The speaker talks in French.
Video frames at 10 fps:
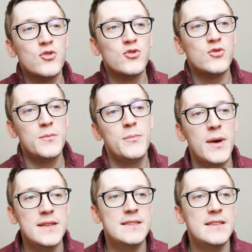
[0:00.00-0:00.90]
que je suis
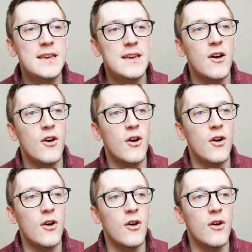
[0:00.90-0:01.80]
passé
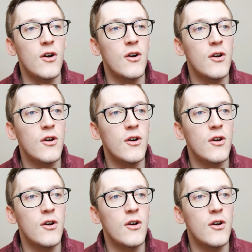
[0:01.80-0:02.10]
euh,